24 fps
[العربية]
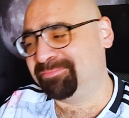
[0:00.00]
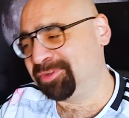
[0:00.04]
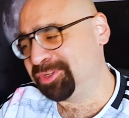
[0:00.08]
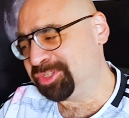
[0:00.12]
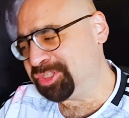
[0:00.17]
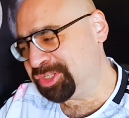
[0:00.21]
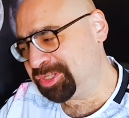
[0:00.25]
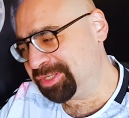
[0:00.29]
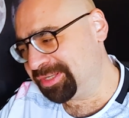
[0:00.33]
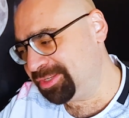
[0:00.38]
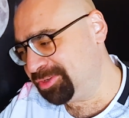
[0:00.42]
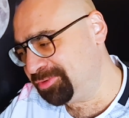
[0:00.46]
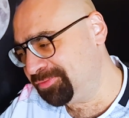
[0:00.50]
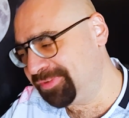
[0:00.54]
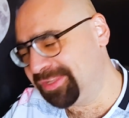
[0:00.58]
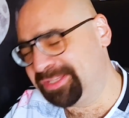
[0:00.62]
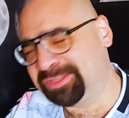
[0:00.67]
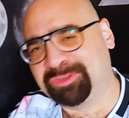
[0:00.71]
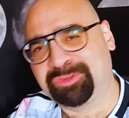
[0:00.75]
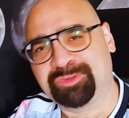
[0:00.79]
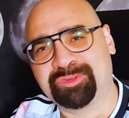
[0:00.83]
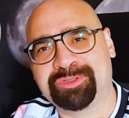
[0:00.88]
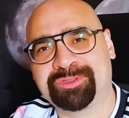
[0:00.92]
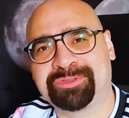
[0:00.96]
ماتش
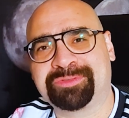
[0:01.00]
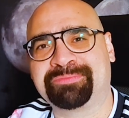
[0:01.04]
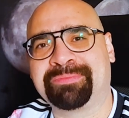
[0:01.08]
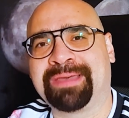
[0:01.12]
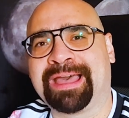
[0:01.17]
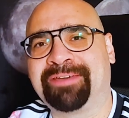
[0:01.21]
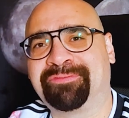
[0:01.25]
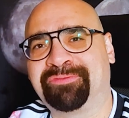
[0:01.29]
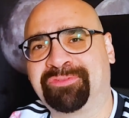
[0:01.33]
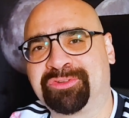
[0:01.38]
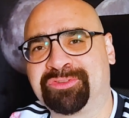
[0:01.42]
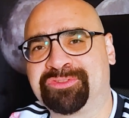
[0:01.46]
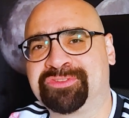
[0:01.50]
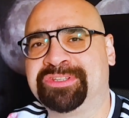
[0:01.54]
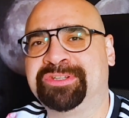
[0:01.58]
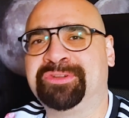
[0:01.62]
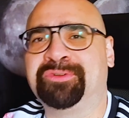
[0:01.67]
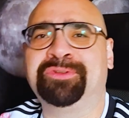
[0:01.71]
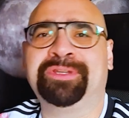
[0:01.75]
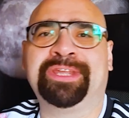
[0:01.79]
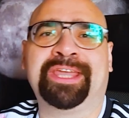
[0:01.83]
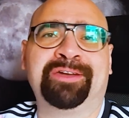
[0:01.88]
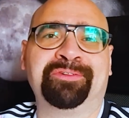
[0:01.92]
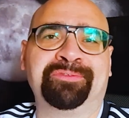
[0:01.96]
اليوفنتوس مع
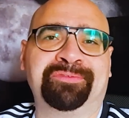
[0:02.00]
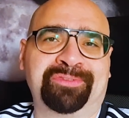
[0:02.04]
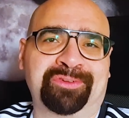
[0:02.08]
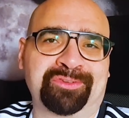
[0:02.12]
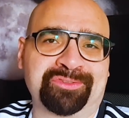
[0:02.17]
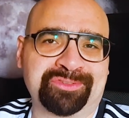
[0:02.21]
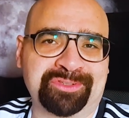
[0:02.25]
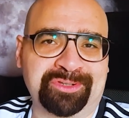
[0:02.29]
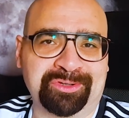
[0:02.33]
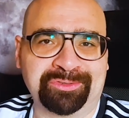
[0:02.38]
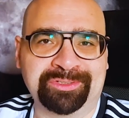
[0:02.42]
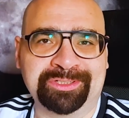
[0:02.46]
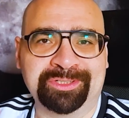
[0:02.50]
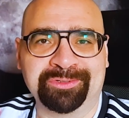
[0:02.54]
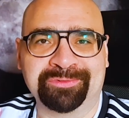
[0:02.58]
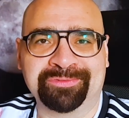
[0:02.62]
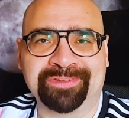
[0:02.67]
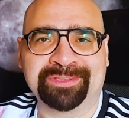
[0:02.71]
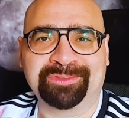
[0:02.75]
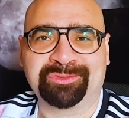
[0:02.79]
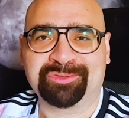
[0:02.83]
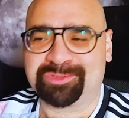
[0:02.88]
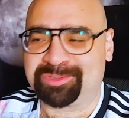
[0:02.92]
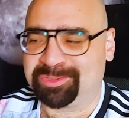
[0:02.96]
فروزينوني او فروزينوني
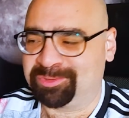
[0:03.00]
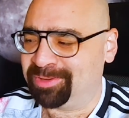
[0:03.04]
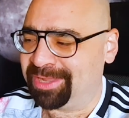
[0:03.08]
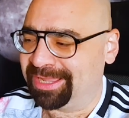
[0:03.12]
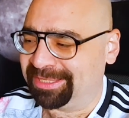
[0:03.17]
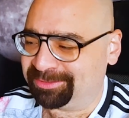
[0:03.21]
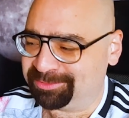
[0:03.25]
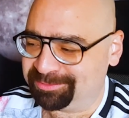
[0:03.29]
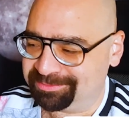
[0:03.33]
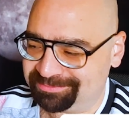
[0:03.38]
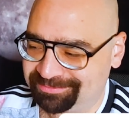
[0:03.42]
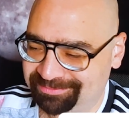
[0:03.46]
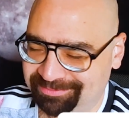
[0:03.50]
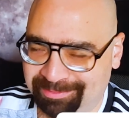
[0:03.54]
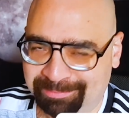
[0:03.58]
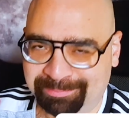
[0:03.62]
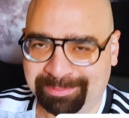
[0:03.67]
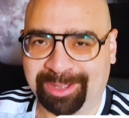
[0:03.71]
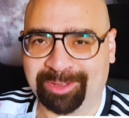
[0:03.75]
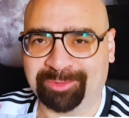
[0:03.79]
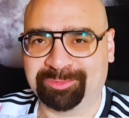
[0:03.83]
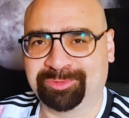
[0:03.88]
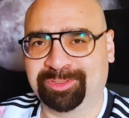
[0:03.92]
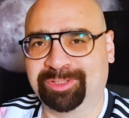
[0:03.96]
يوفنتوس لوحده
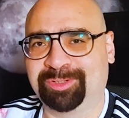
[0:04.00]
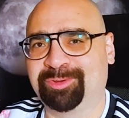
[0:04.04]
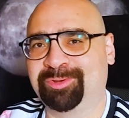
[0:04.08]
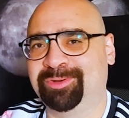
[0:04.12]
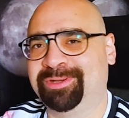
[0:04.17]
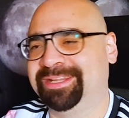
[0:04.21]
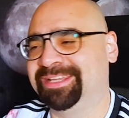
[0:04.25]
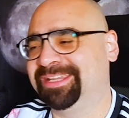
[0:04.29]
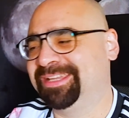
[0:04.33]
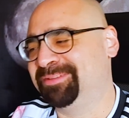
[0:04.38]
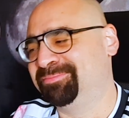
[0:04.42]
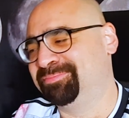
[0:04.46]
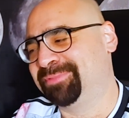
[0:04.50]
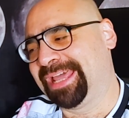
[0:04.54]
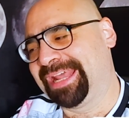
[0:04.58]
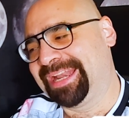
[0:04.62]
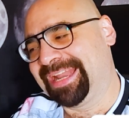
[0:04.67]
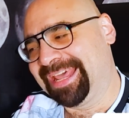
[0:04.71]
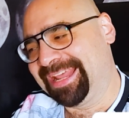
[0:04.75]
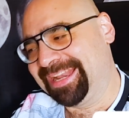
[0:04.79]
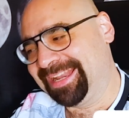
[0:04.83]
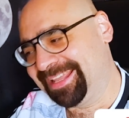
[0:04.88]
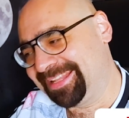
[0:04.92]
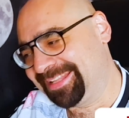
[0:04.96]
وبحط لكم اللينك بتاع
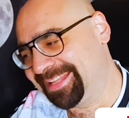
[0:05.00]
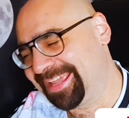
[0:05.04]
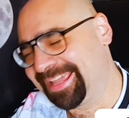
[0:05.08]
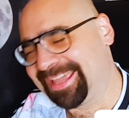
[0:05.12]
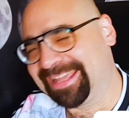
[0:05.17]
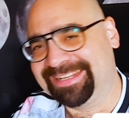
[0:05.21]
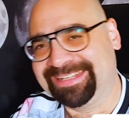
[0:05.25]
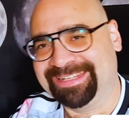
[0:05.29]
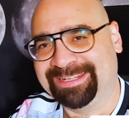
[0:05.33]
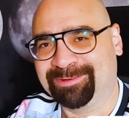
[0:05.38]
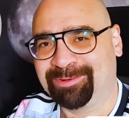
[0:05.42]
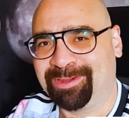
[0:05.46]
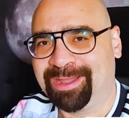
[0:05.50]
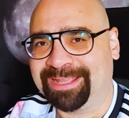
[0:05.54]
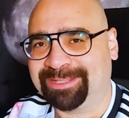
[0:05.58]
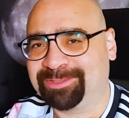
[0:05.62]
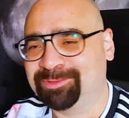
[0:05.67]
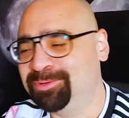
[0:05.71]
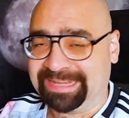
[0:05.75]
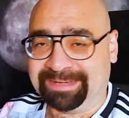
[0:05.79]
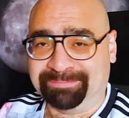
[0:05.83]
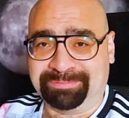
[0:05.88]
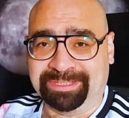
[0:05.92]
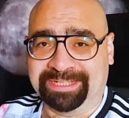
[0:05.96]
الحلقه ده خليه
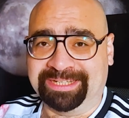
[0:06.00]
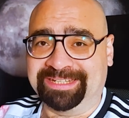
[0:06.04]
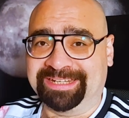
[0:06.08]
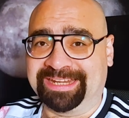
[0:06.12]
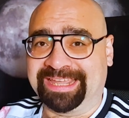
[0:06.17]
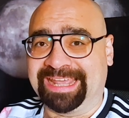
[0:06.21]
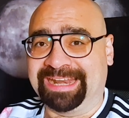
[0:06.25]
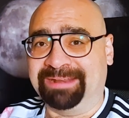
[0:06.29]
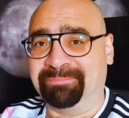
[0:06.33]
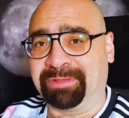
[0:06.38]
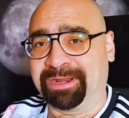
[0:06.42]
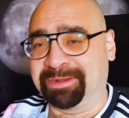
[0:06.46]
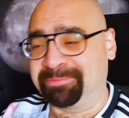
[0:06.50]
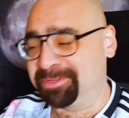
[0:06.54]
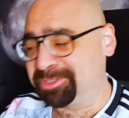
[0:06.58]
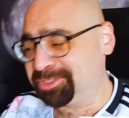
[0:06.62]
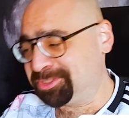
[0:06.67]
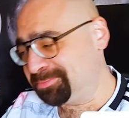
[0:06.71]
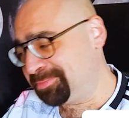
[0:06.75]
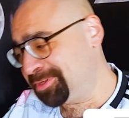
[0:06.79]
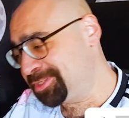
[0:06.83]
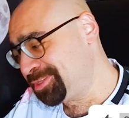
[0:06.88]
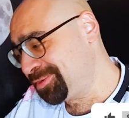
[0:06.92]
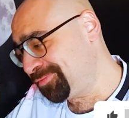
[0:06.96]
لوحده. هنبتدي نتكلم على
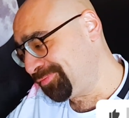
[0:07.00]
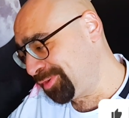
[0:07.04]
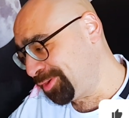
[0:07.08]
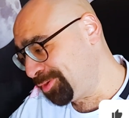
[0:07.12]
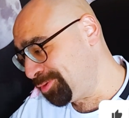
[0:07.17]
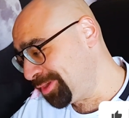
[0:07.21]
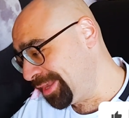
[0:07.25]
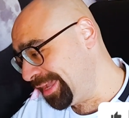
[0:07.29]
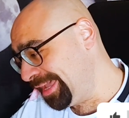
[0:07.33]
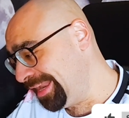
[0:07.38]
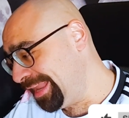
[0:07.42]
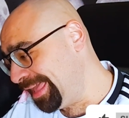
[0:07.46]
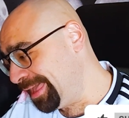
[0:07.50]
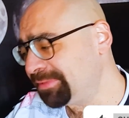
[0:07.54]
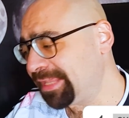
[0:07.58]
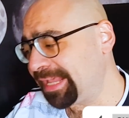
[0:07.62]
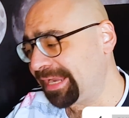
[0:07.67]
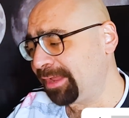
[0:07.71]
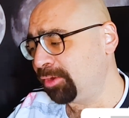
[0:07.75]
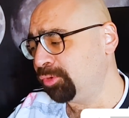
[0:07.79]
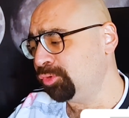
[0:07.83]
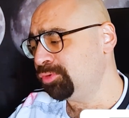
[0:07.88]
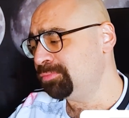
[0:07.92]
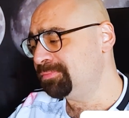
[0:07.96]
ماتش ماتش في عجاله كده
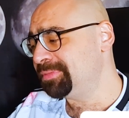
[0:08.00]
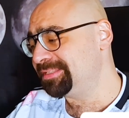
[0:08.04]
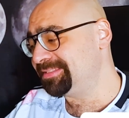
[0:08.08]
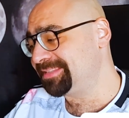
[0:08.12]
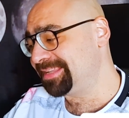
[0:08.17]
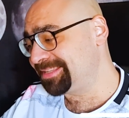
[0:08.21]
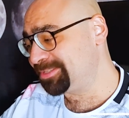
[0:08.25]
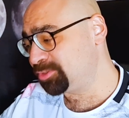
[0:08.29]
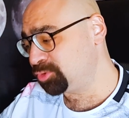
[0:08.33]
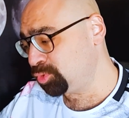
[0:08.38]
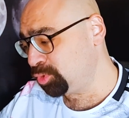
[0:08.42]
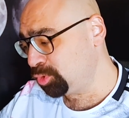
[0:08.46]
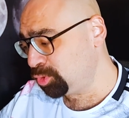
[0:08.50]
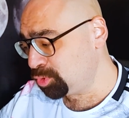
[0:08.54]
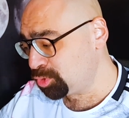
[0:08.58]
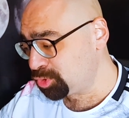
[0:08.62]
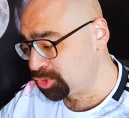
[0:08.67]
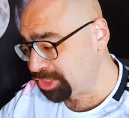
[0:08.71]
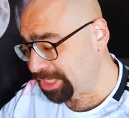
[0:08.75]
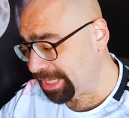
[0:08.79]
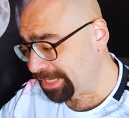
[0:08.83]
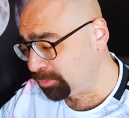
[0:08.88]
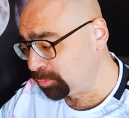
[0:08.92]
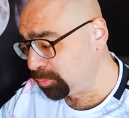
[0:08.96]
لو بساسولو
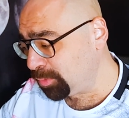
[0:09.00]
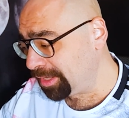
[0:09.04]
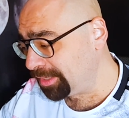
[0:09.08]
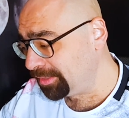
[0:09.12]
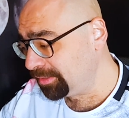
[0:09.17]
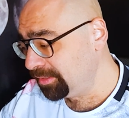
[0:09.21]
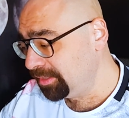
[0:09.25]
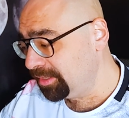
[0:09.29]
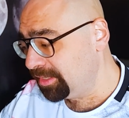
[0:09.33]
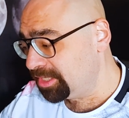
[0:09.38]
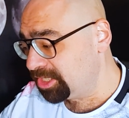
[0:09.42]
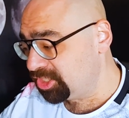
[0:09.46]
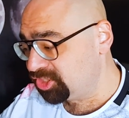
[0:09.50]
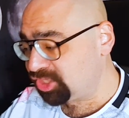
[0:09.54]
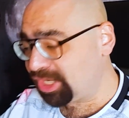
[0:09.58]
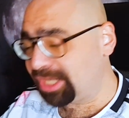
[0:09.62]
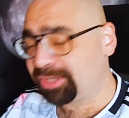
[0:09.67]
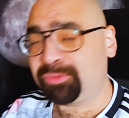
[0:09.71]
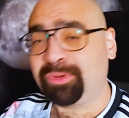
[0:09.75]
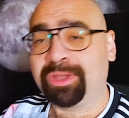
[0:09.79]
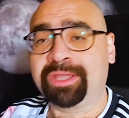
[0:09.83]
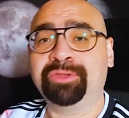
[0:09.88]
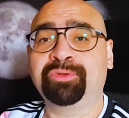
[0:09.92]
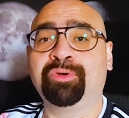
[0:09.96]
جانوا
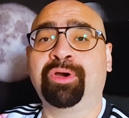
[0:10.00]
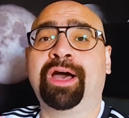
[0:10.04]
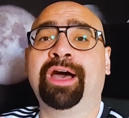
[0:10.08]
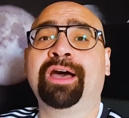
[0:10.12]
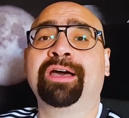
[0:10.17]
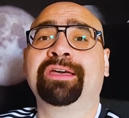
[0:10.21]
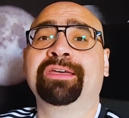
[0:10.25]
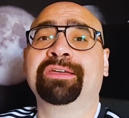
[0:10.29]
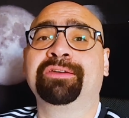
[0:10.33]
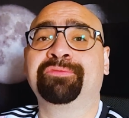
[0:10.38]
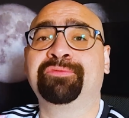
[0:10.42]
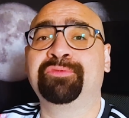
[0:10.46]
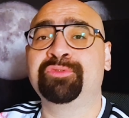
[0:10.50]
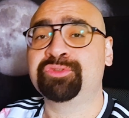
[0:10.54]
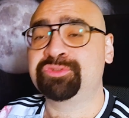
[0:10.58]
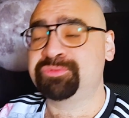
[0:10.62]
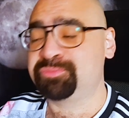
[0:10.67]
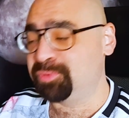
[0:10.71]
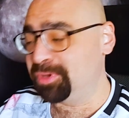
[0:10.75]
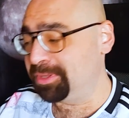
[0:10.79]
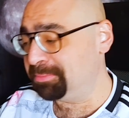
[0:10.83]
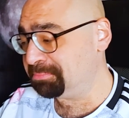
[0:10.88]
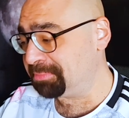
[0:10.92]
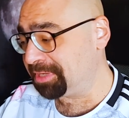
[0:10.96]
جانوا يحقق فوز
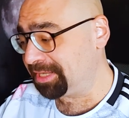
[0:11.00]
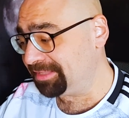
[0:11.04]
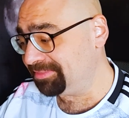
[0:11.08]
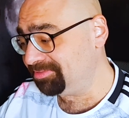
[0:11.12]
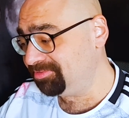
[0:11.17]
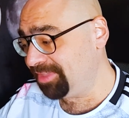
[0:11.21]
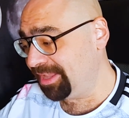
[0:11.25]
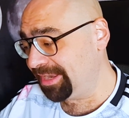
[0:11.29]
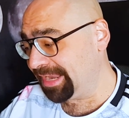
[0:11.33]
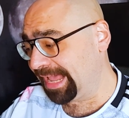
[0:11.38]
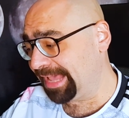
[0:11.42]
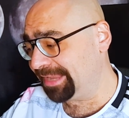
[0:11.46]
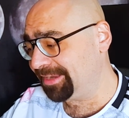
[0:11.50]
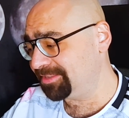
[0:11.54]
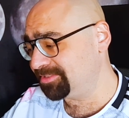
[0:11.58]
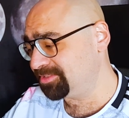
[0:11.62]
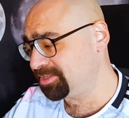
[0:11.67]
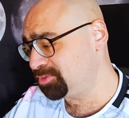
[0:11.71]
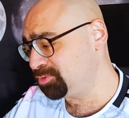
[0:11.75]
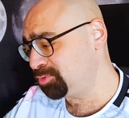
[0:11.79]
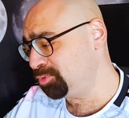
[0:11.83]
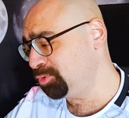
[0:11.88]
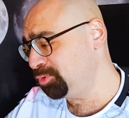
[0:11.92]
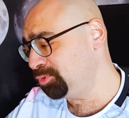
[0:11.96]
مهم جدا على
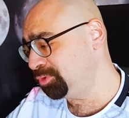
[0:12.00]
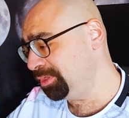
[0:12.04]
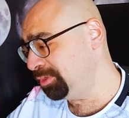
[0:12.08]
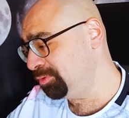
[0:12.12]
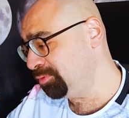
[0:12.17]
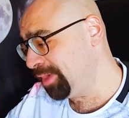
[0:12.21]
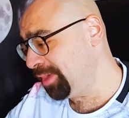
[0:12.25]
ساسولو 2-1